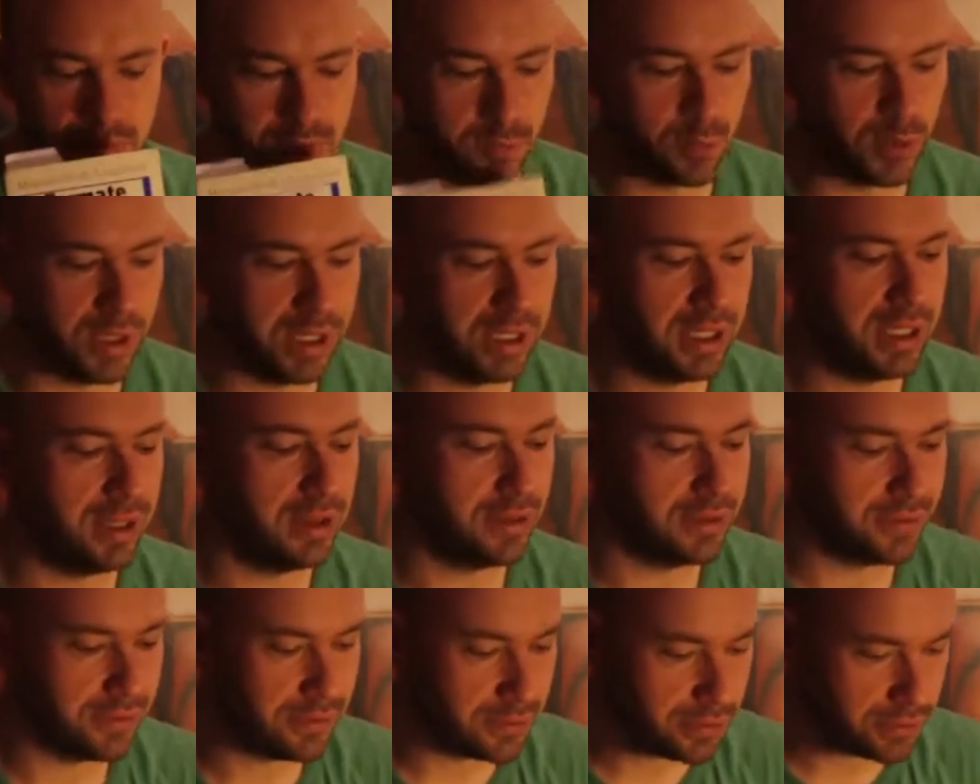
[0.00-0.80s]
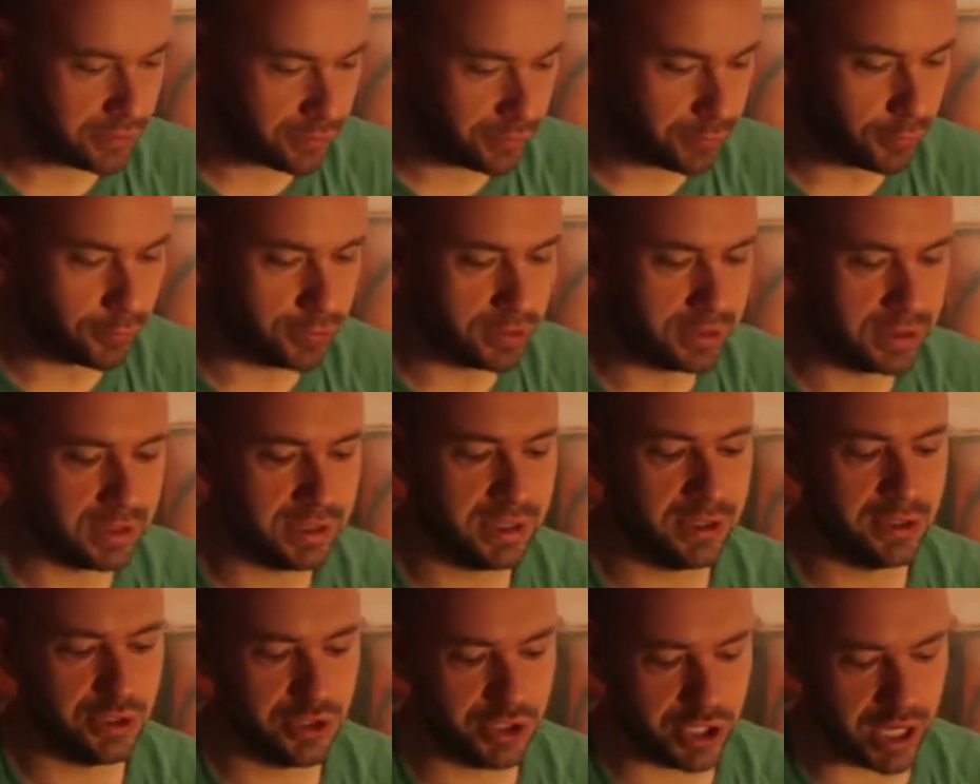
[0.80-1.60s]
Quindi
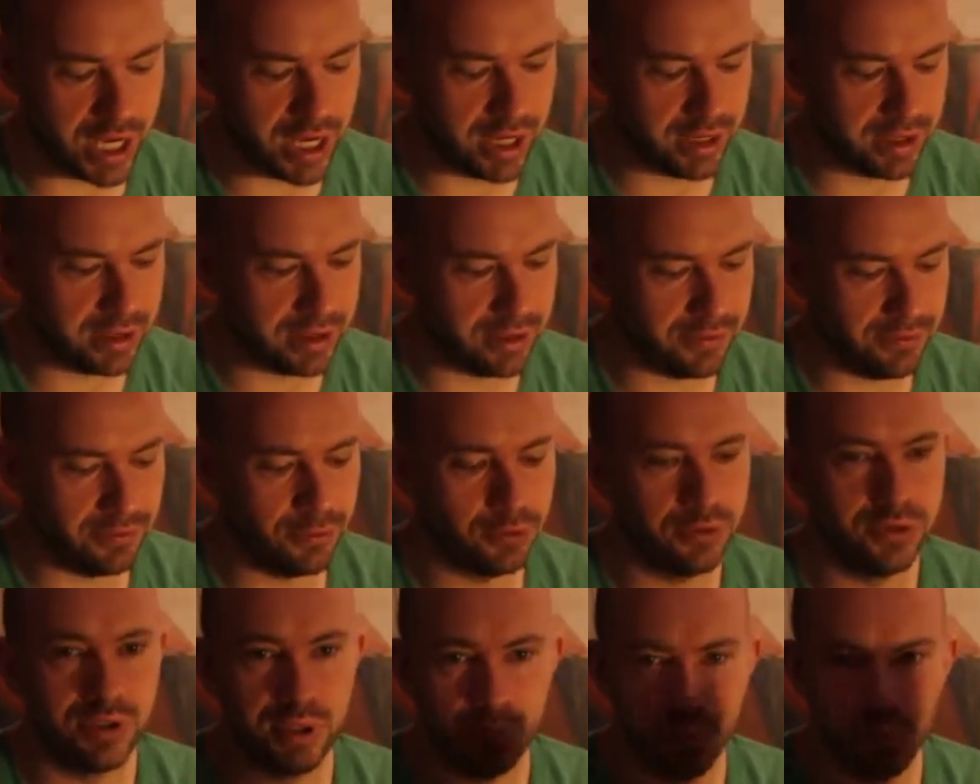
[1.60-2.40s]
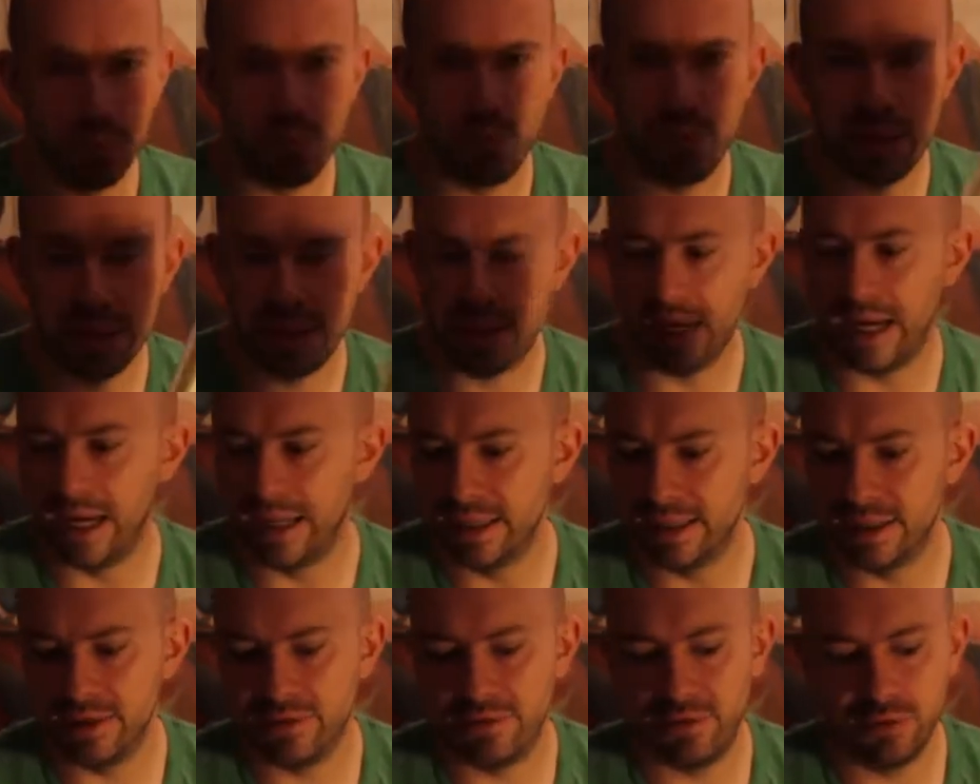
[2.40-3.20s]
fonti certe, fonti
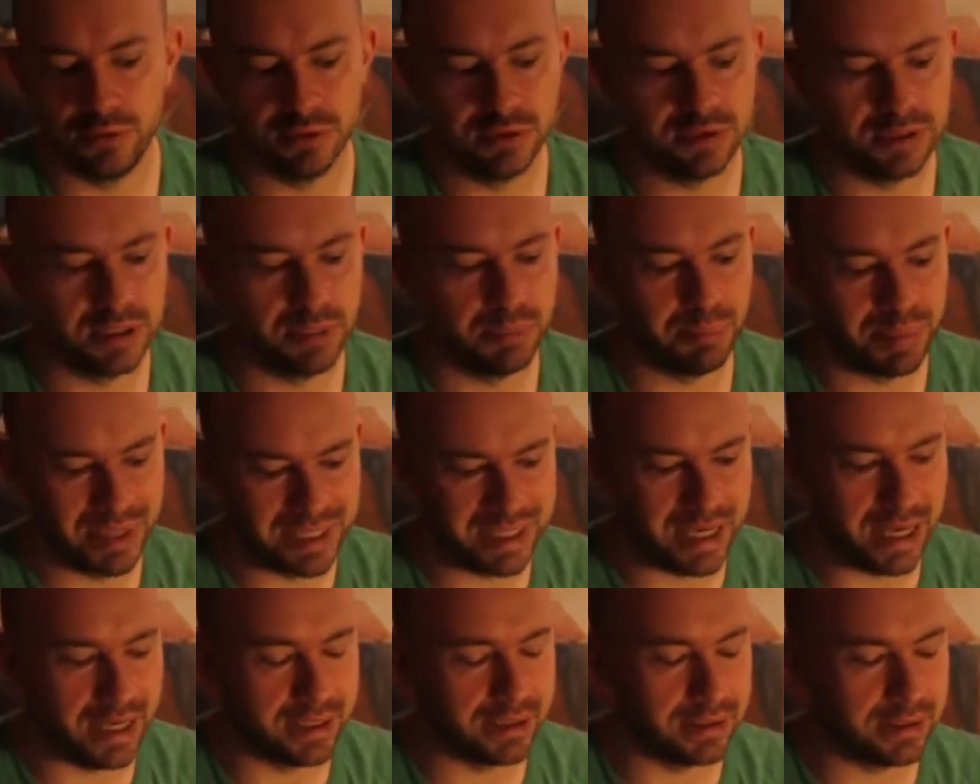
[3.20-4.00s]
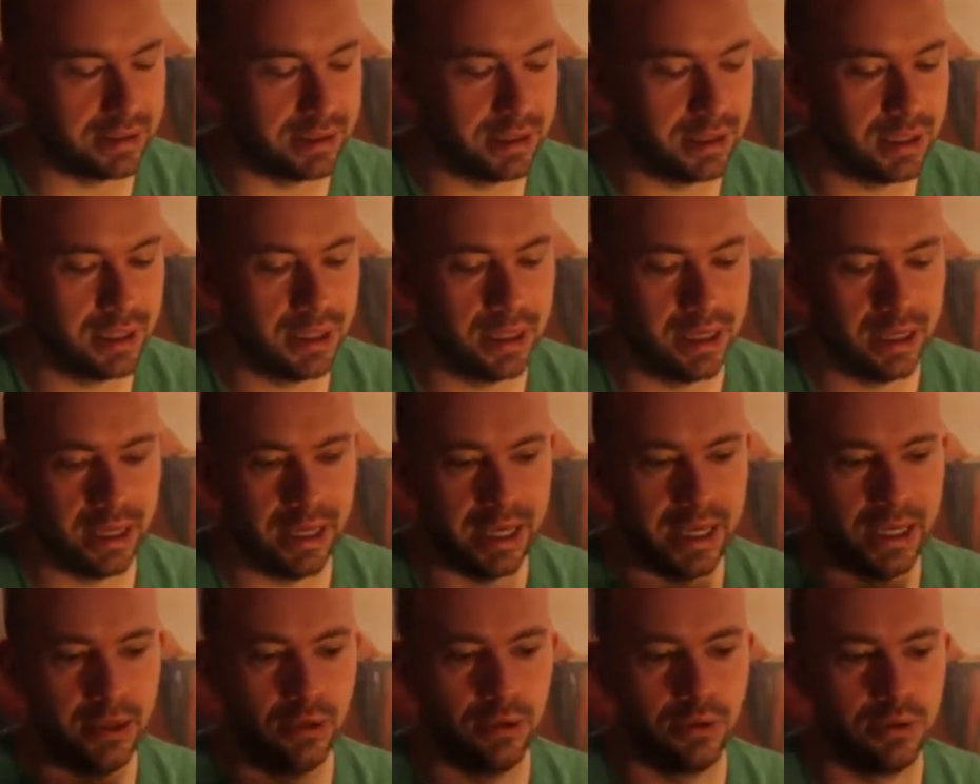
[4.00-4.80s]
pubblicate, fonti pesanti
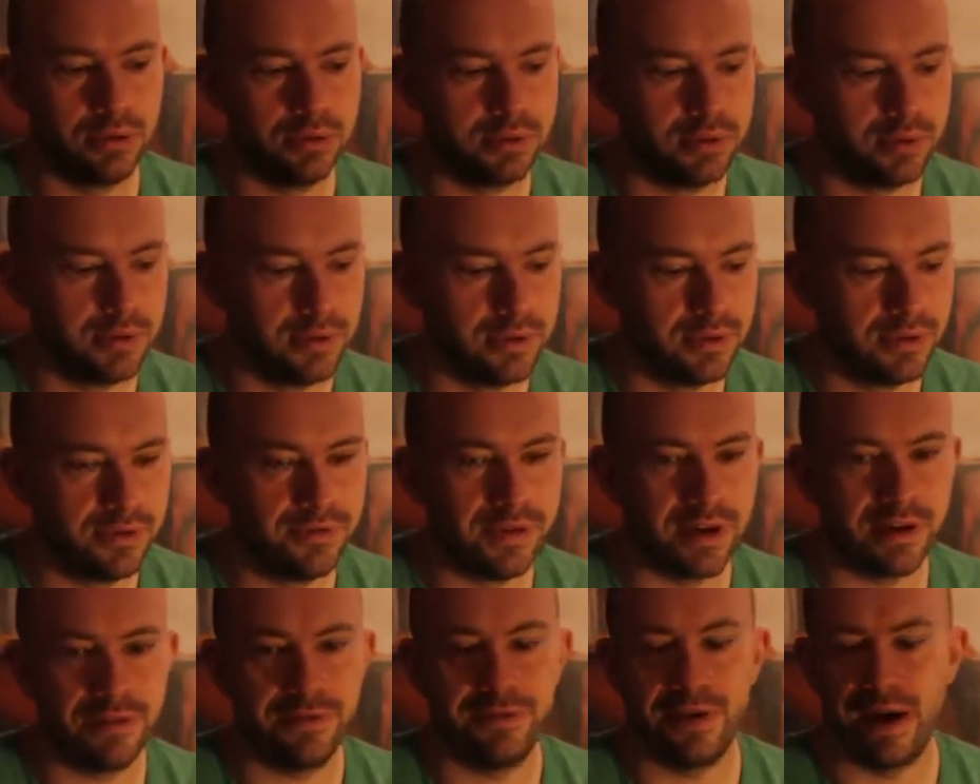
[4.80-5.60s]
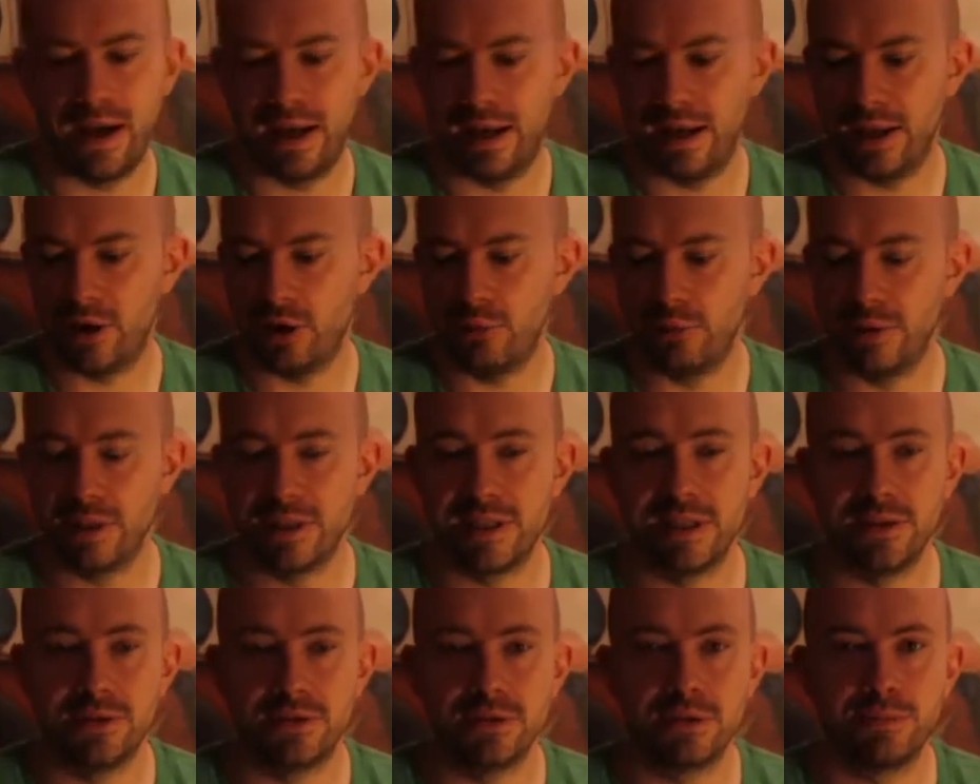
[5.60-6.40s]
e non farfalle come
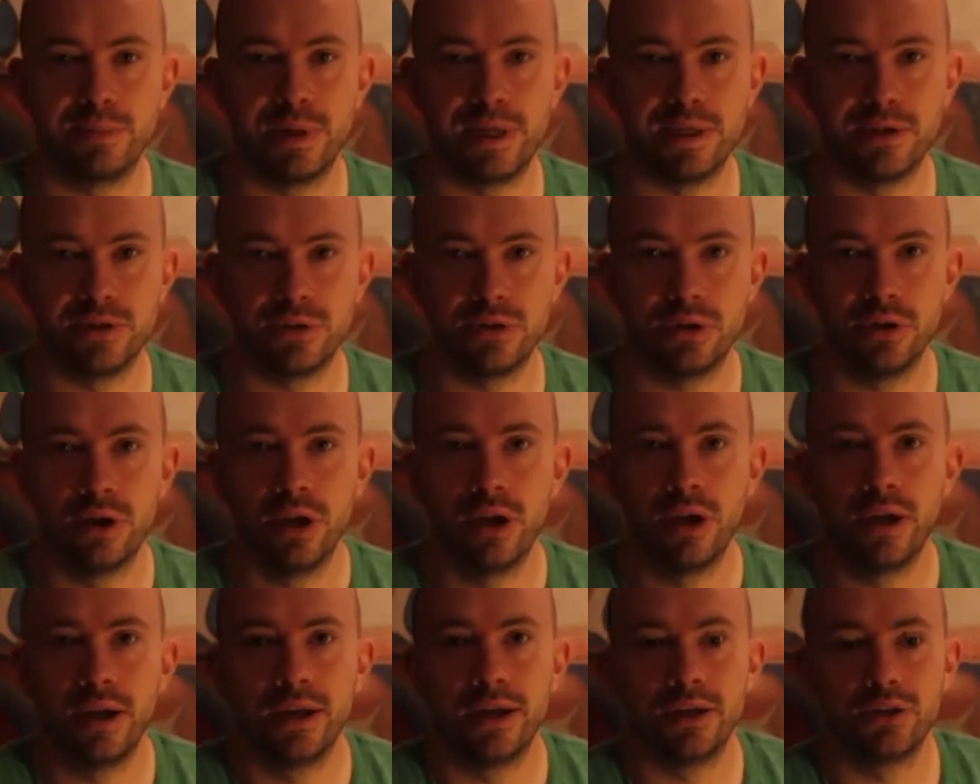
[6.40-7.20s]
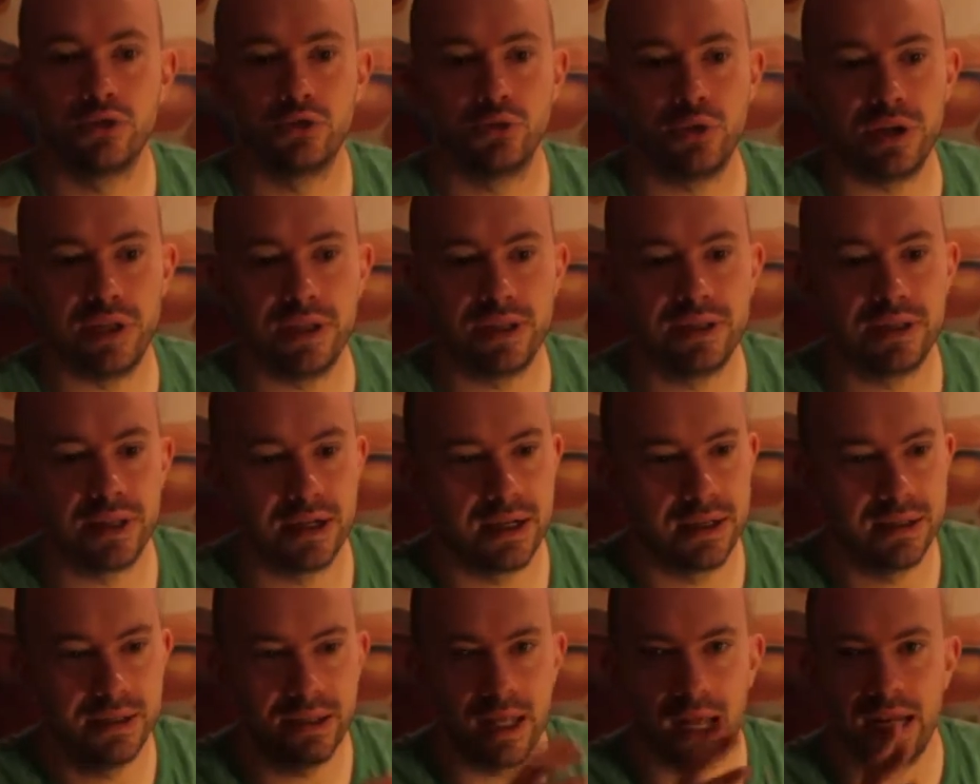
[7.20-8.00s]
sento spesso su
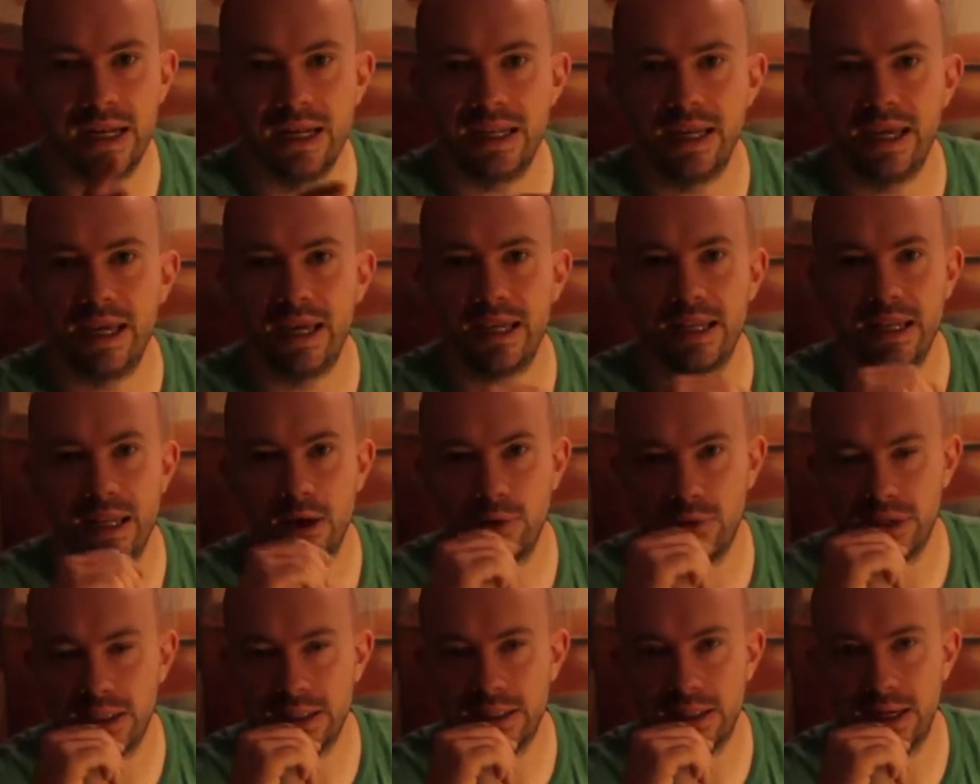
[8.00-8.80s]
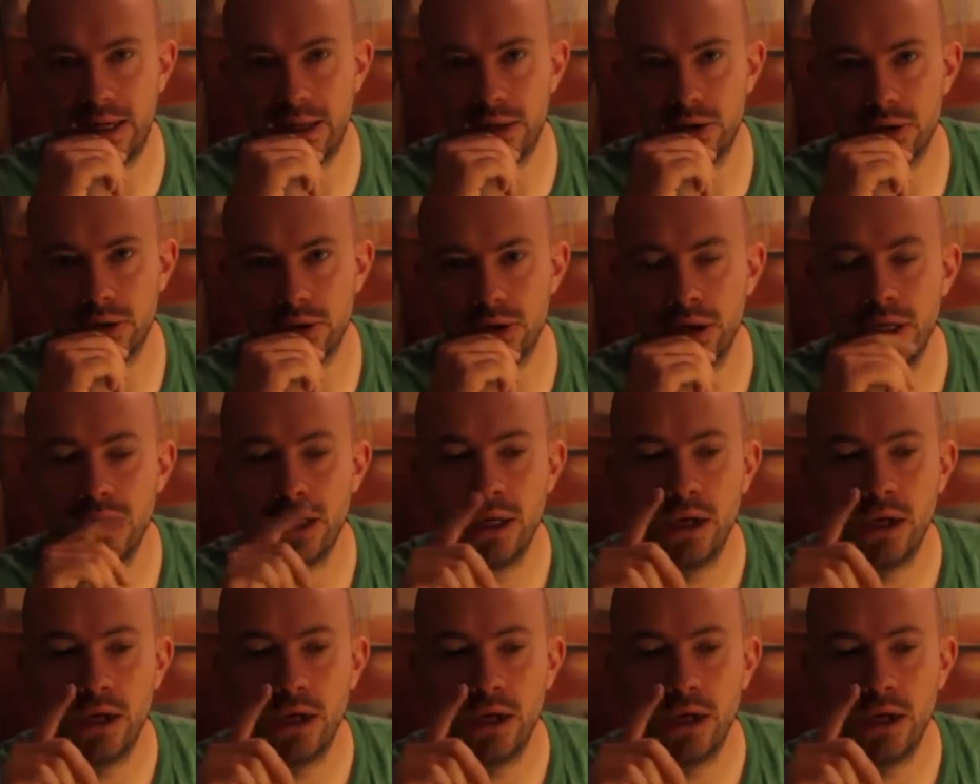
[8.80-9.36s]
internet, alieni e quant'altro.